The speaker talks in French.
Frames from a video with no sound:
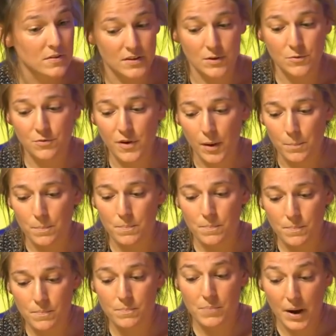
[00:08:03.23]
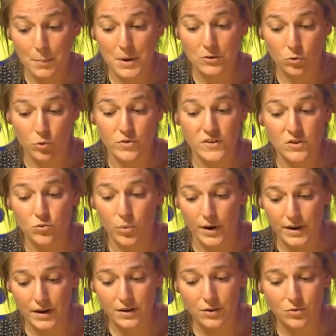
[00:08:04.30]
Rappelez-vous l'interview qu'on avait faite de,
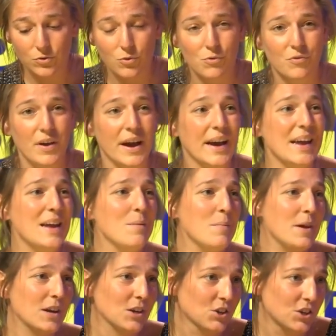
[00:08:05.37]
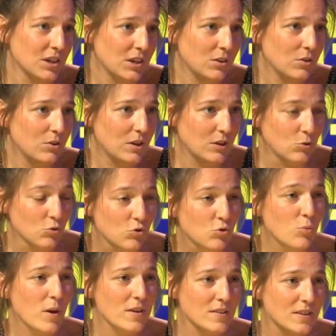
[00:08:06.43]
Mathilde Himer, qui est l'une des
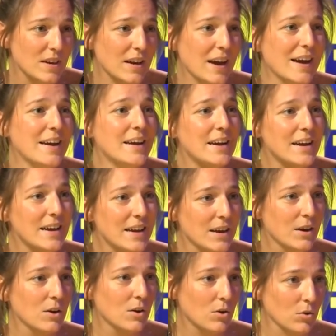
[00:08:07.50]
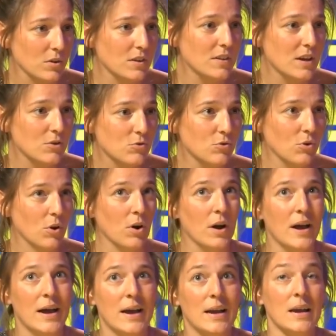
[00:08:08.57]
co-organisatrices de la primaire populaire sur le plateau de Backseat. Elle
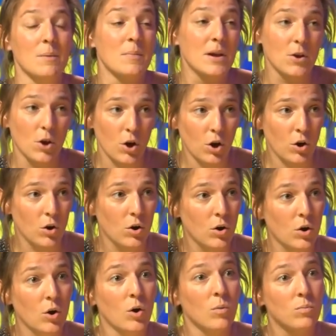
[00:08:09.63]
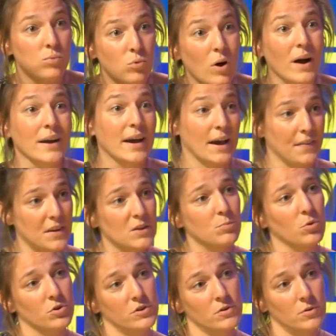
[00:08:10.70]
nous expliquait qu'en fait, le but, c'était de dépasser les vieux appareils et les
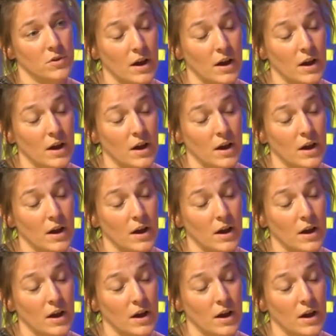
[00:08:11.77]
partis.